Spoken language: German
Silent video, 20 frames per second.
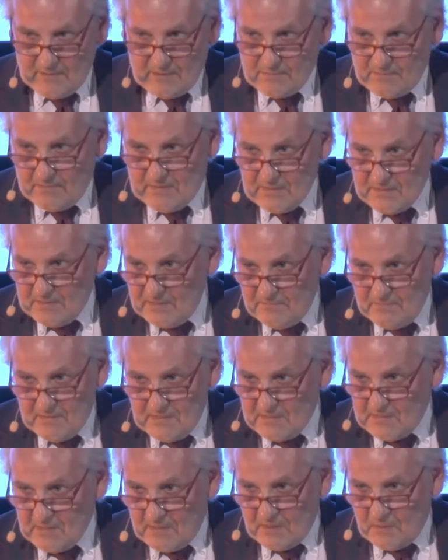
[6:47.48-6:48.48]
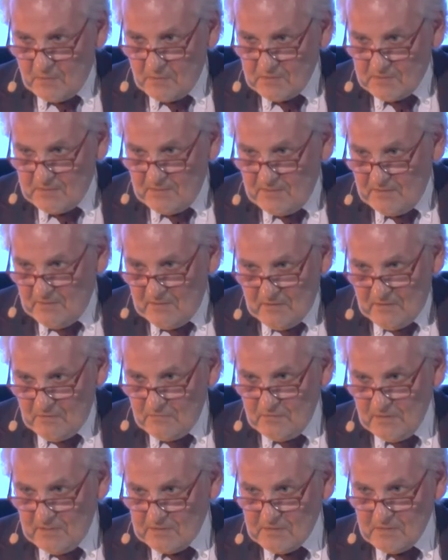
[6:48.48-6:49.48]
Ich weiß nicht, wie der Tag ausging.
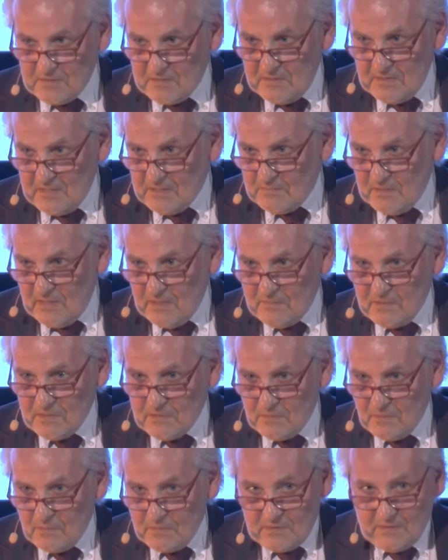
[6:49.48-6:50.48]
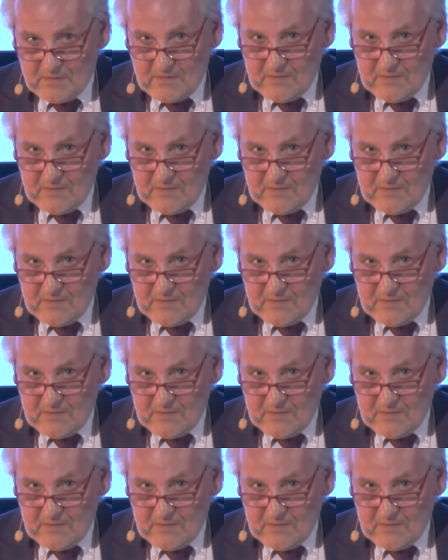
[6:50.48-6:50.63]
Vielleicht ist sie nicht mehr arbeitslos. Die